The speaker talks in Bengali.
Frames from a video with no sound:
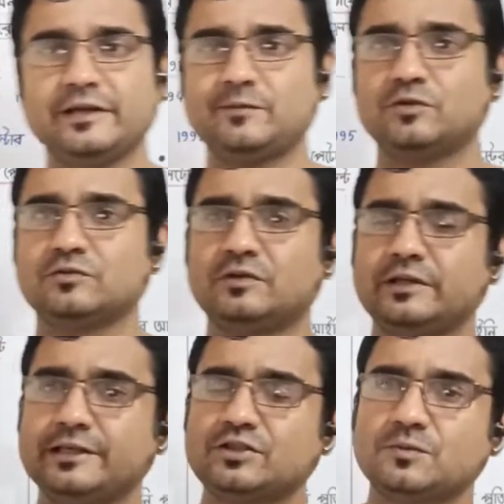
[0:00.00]
এবং
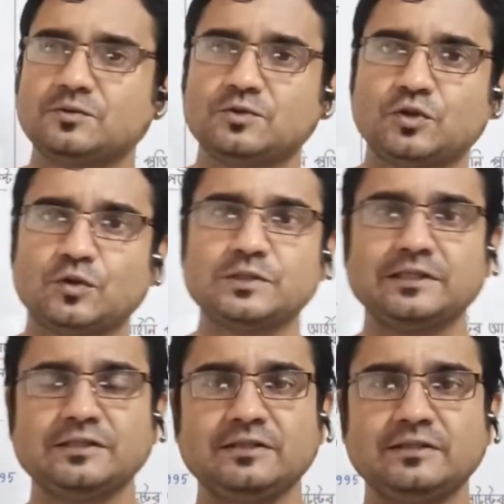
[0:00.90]
এই সমস্ত
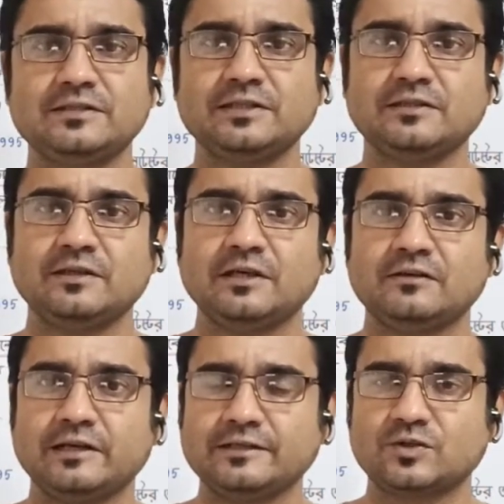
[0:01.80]
জনজাতিদের যে
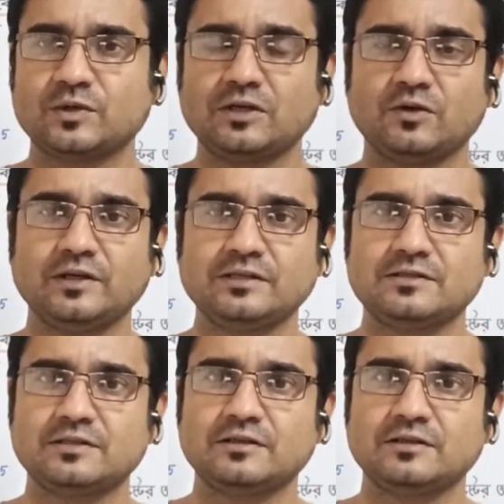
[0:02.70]
ট্র্যাডিশনাল নলেজ